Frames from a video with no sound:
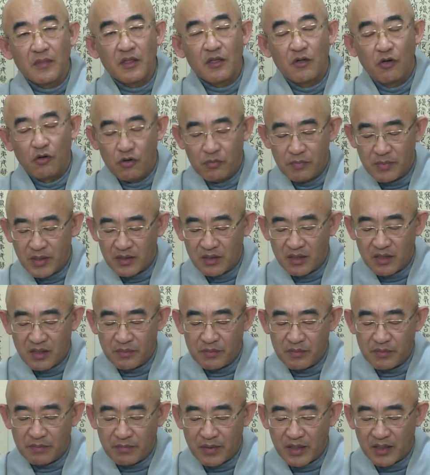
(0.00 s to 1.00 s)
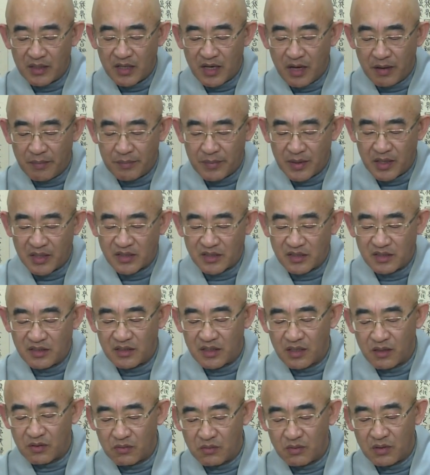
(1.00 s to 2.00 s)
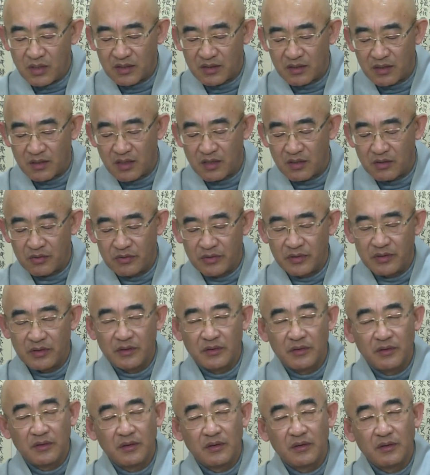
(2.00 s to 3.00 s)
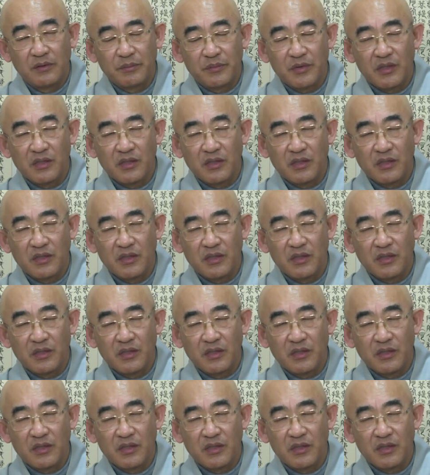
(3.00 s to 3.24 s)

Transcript: 겨울만 되면 많이 아파하신다고 하더라고요.